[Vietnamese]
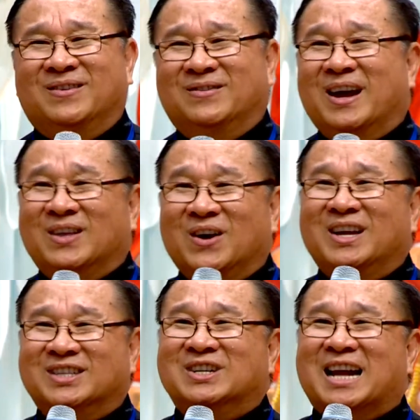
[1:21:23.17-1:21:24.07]
Vậy thôi,
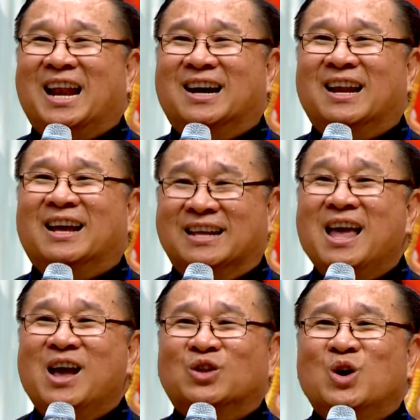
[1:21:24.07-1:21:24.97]
tôi trả lời là
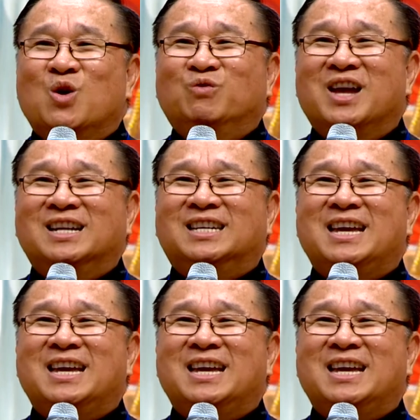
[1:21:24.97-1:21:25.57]
tôi dùng tiên tri